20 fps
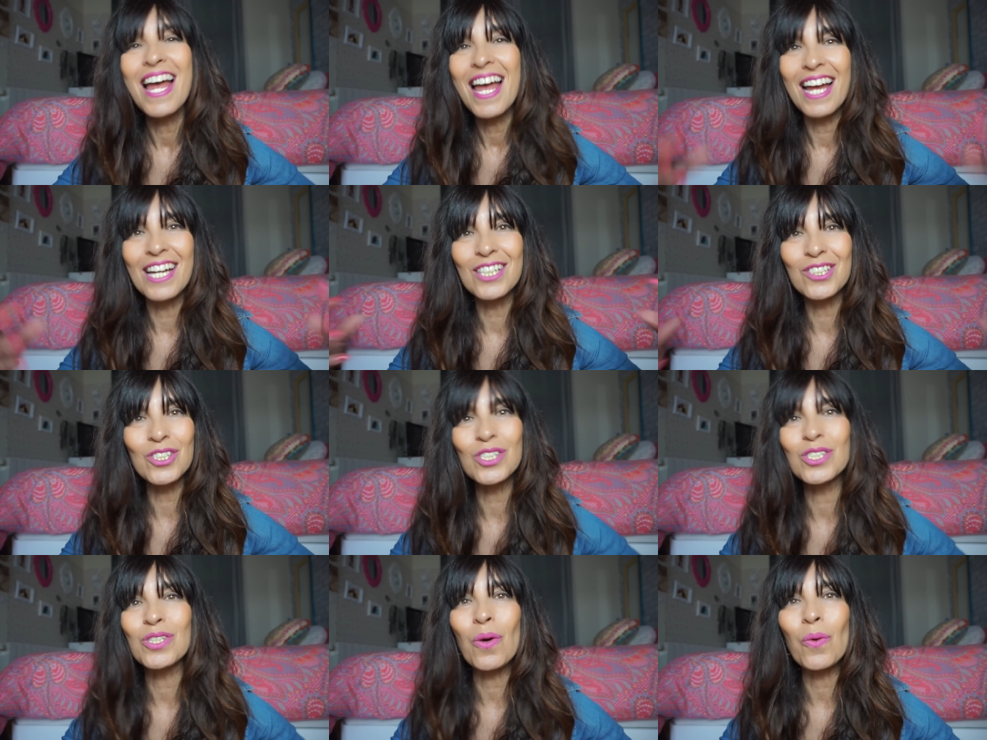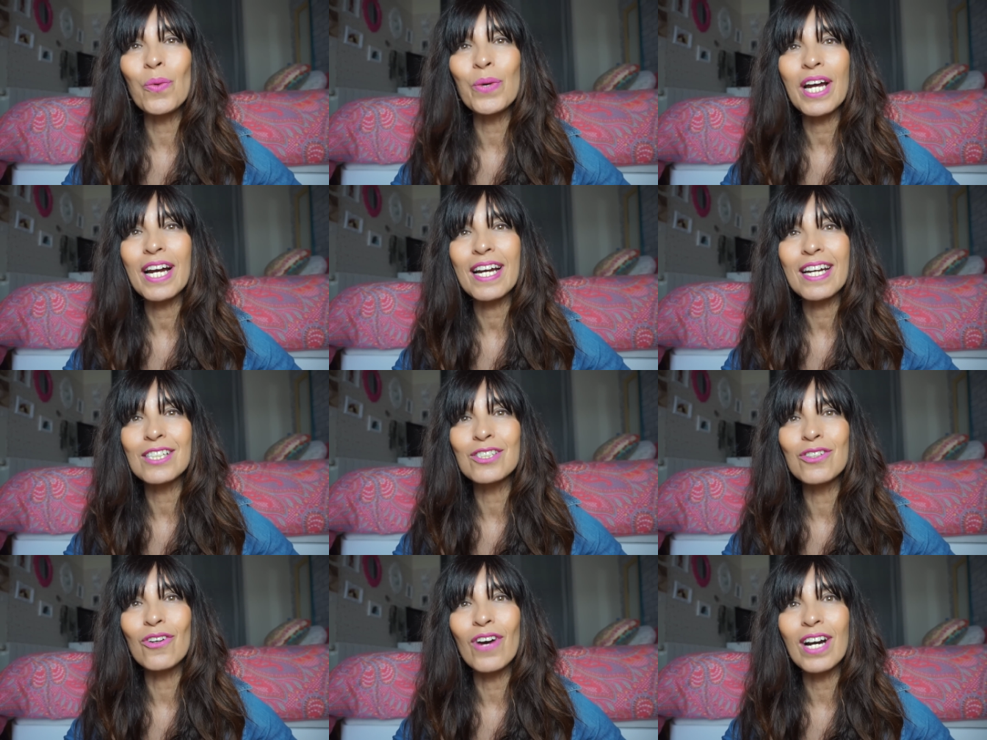estoy segura
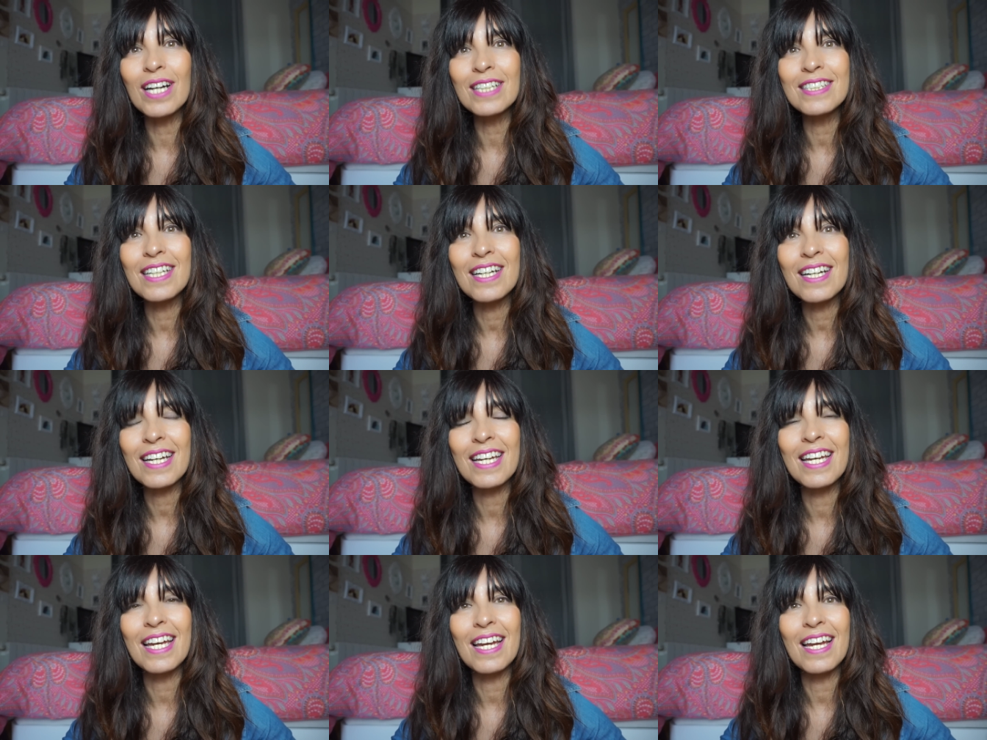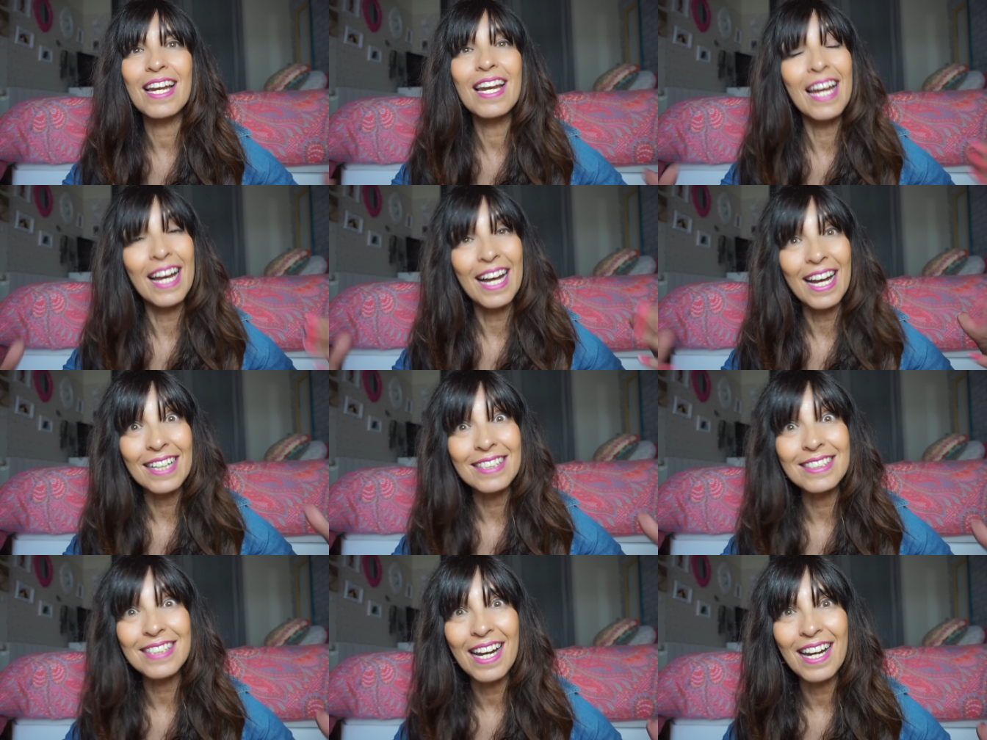que son gente que le
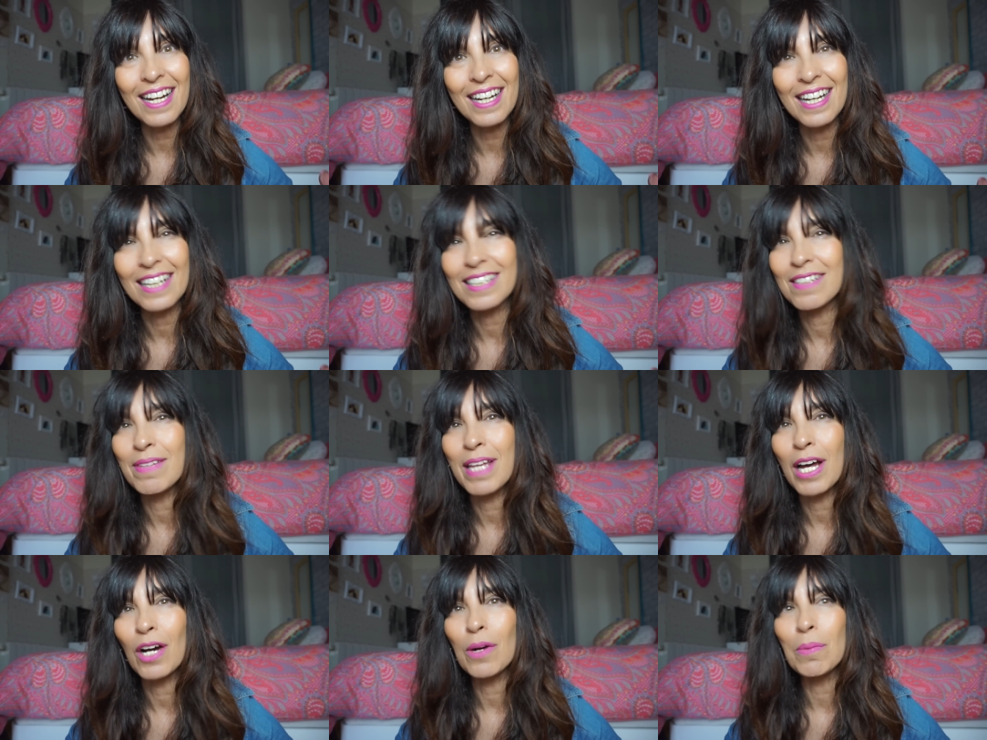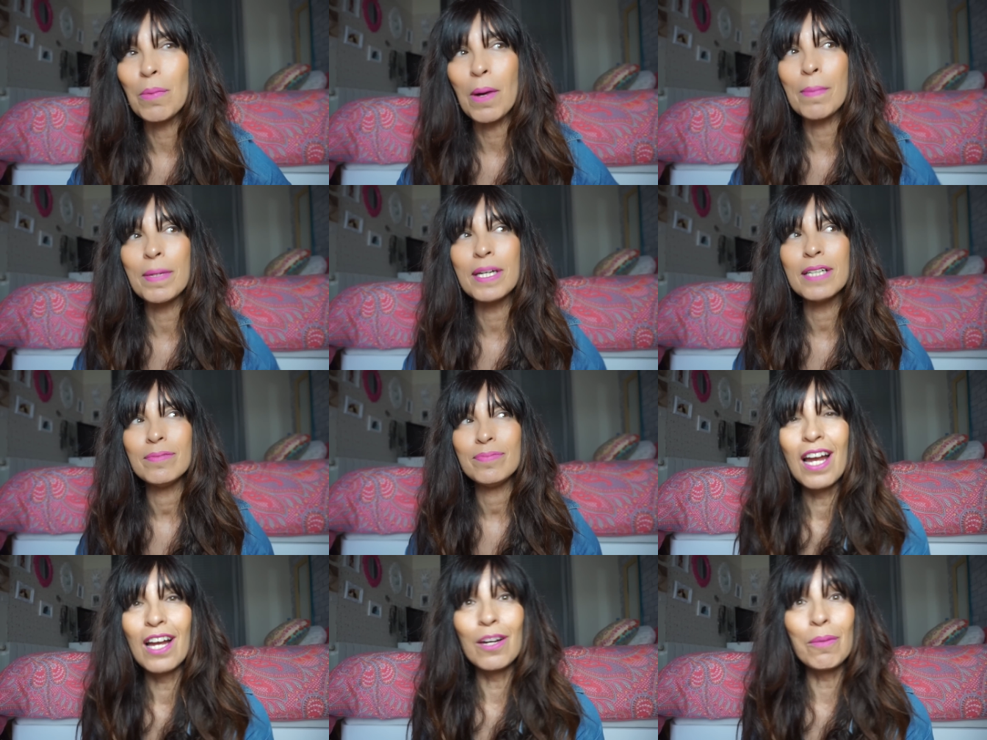encanta la creatividad como a
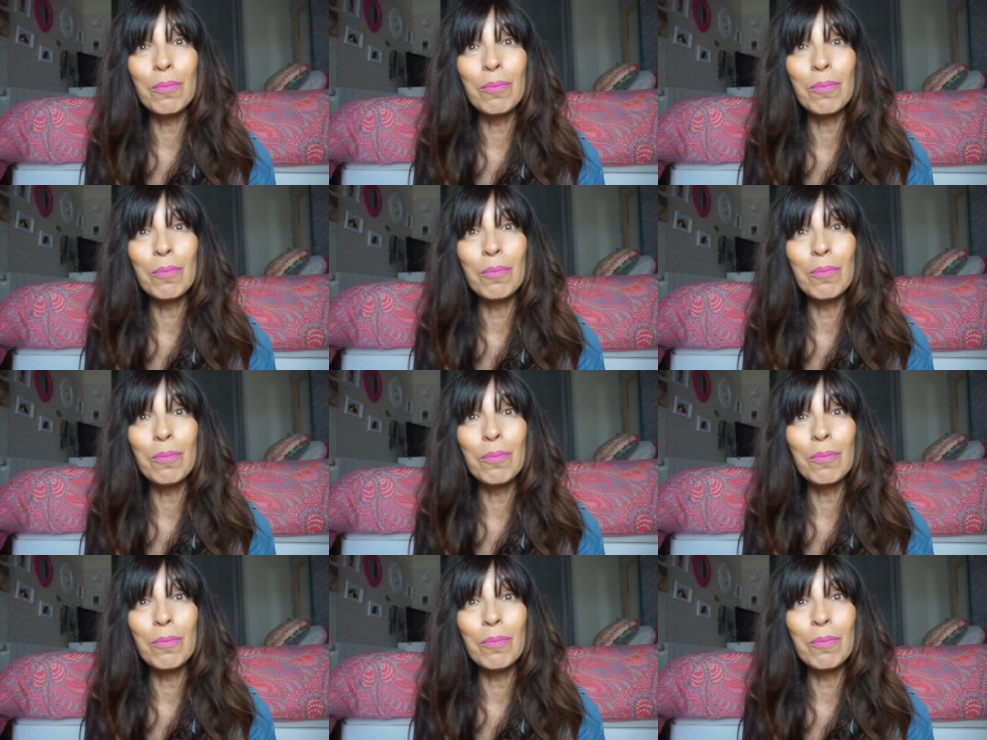mí.